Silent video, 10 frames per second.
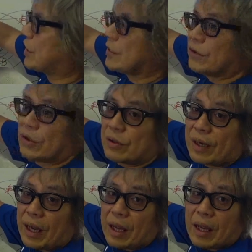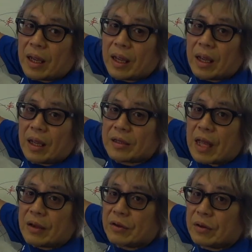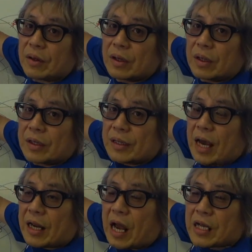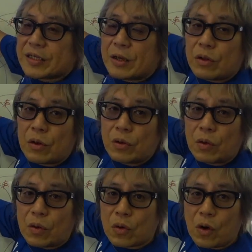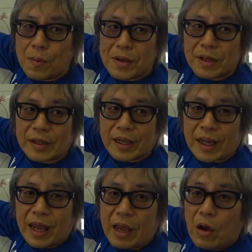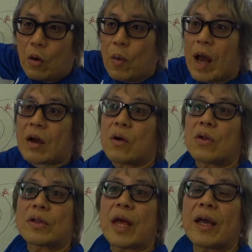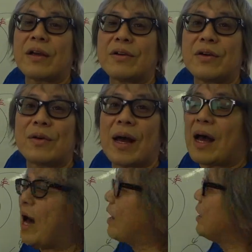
風吹いてくるわけ台風だから風の方向を見てるだけでうわこの台風はあ